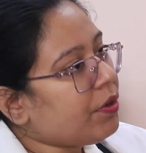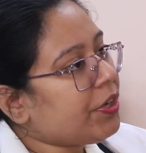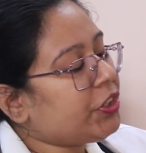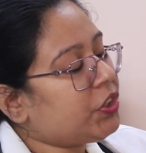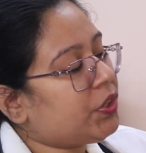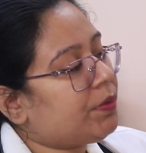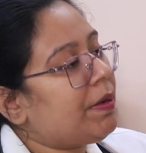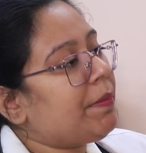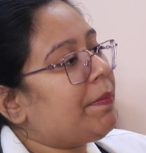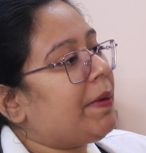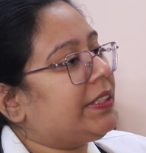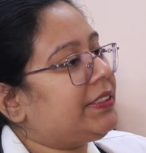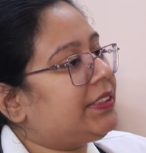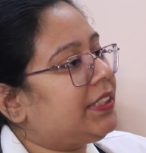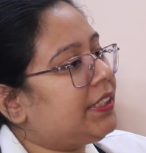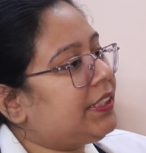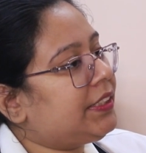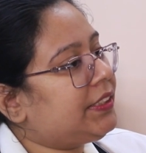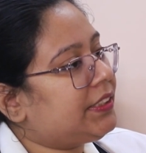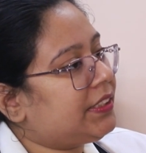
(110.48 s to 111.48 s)
অনেক সময়
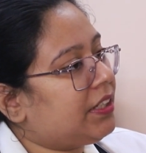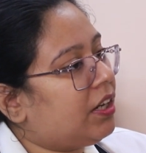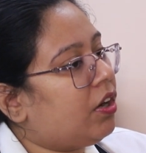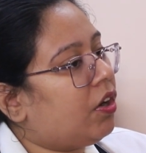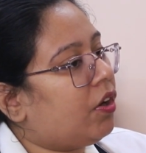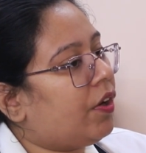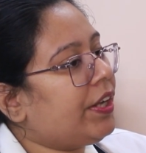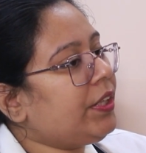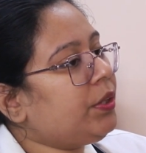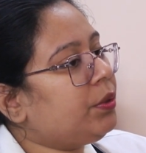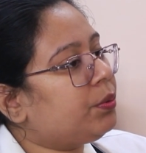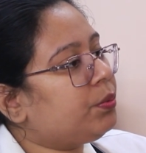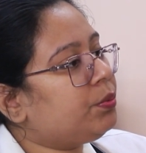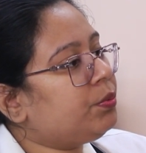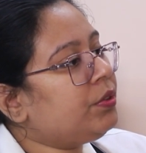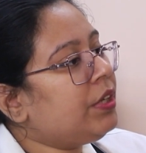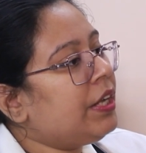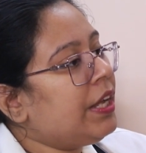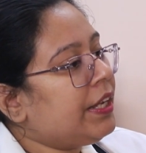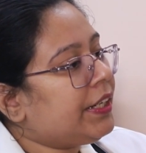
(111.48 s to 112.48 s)
বাচ্চাদের যেটা হয়
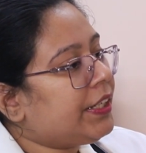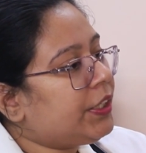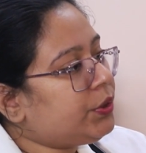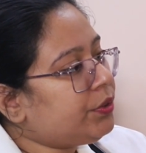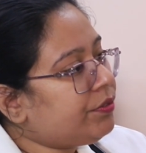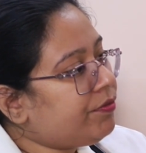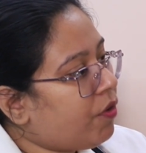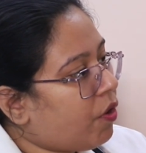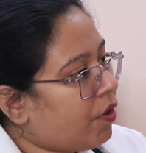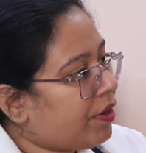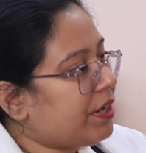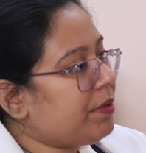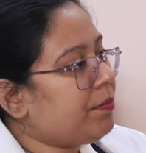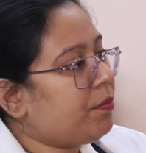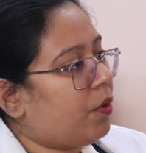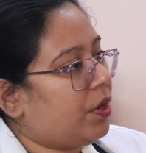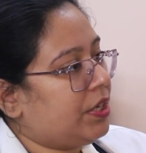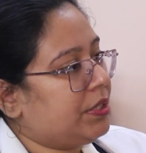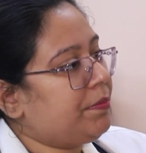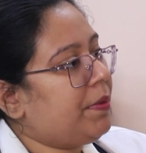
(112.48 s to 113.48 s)
ধরুন কিছু ফরেন
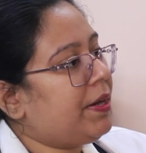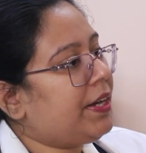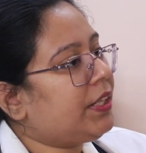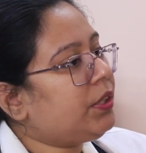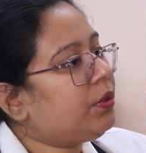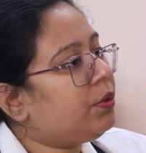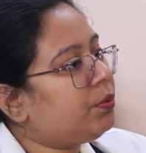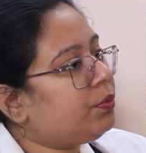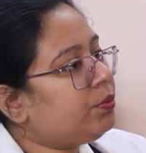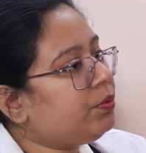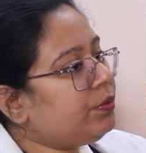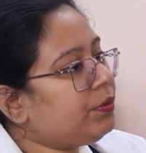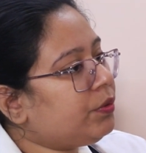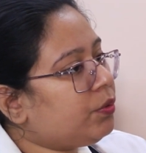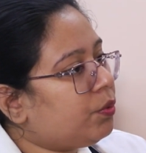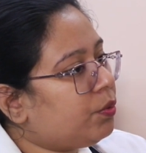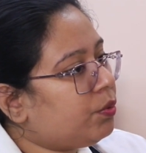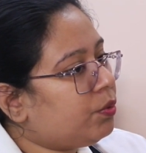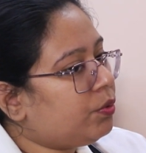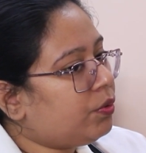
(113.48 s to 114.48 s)
বডি মানে ধরুন
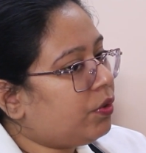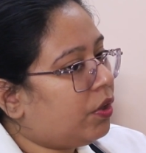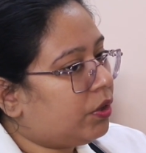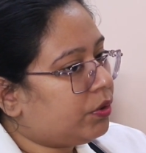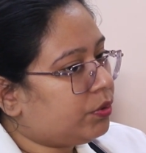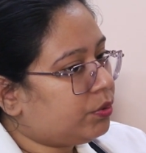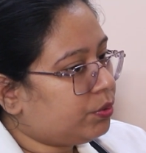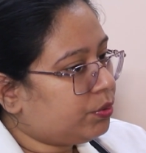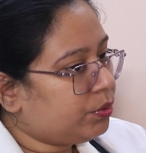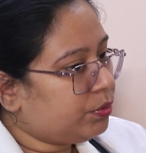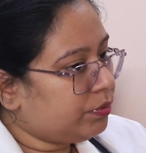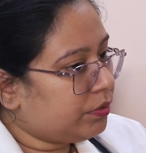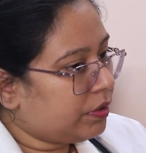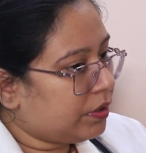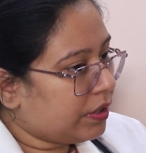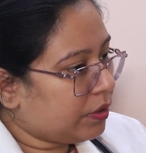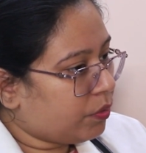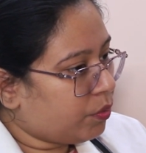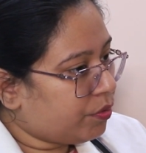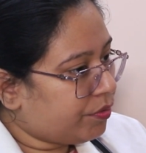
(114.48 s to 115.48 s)
কোনো হয়তো
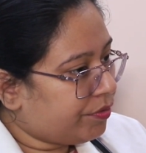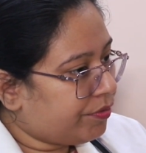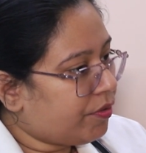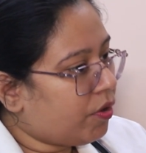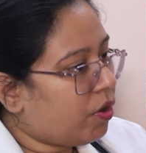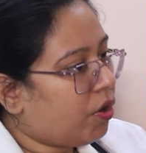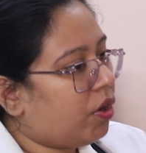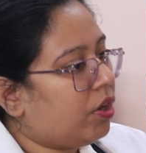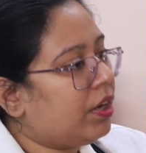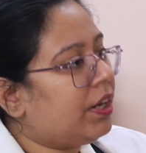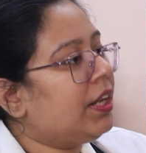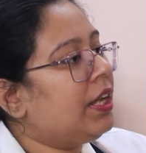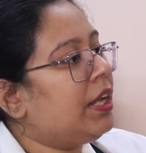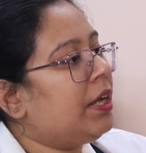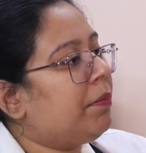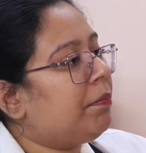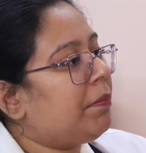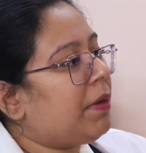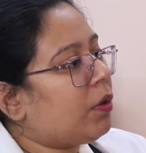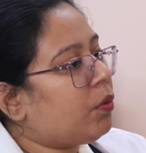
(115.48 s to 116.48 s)
কোনো ফল
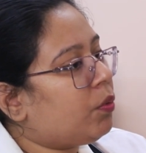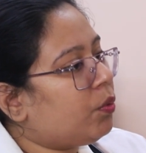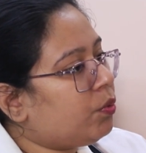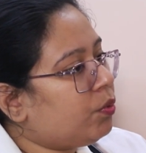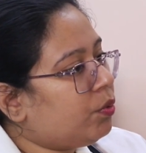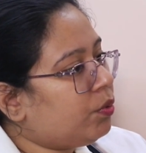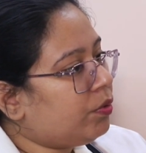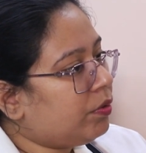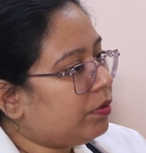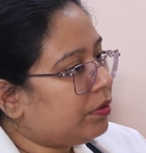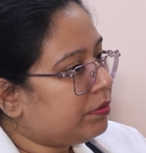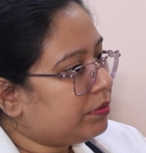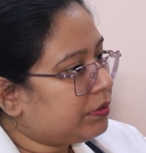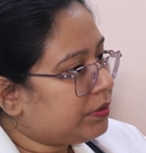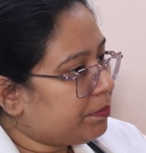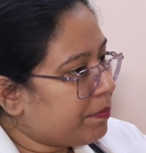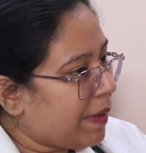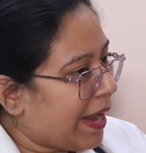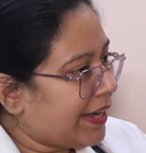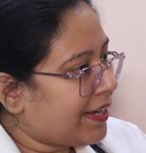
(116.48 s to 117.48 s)
বা কোনো
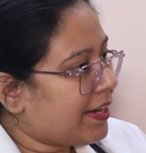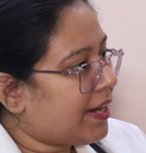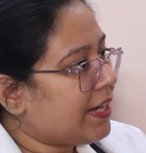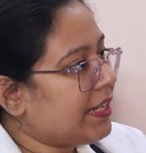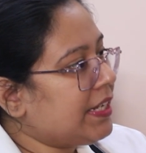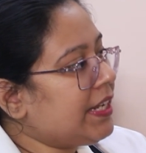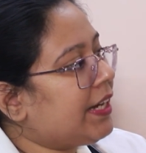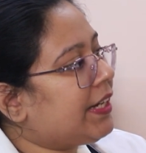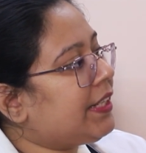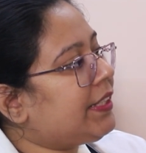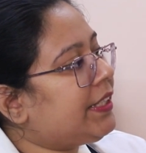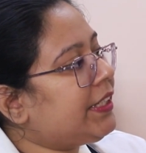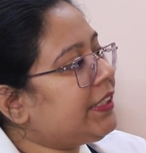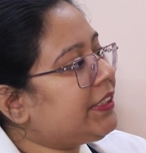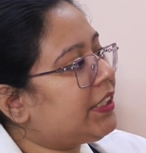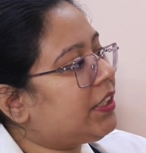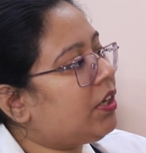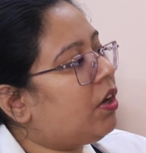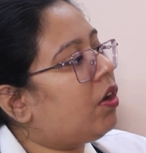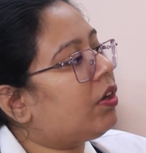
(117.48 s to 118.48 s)
ব্যাটারি এনিথিং
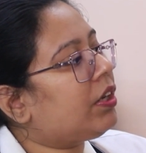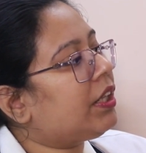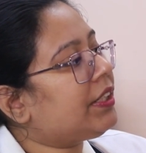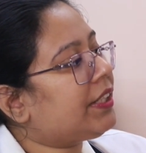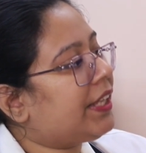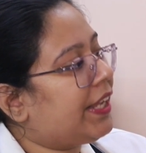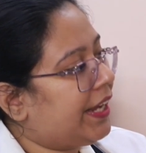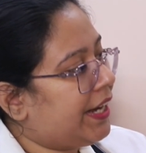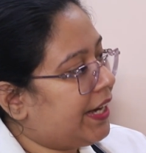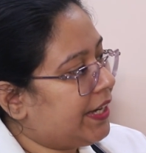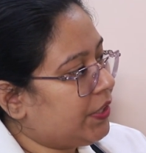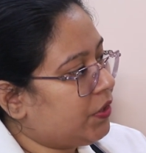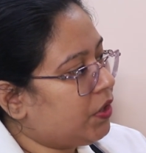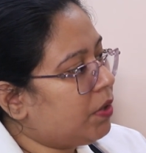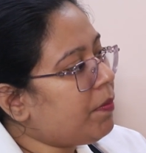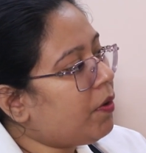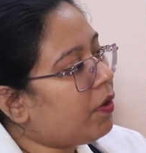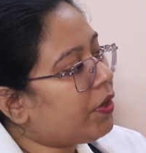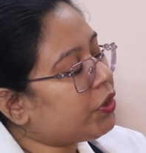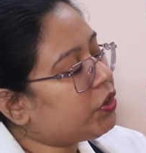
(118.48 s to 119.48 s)
সেটা হঠাৎ খেয়ে নিল
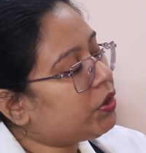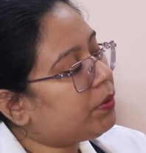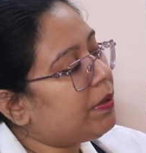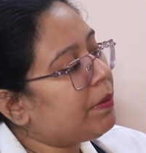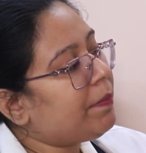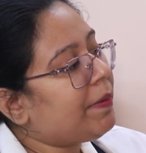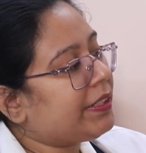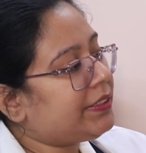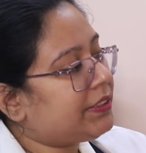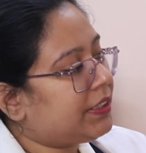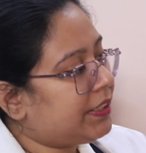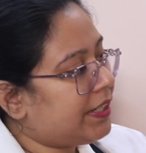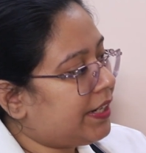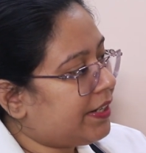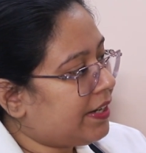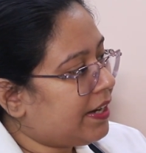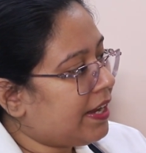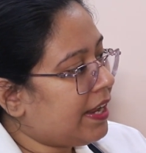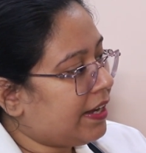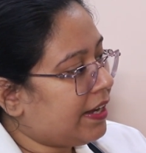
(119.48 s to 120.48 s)
বা অনেক সময় বাচ্চাদের একটা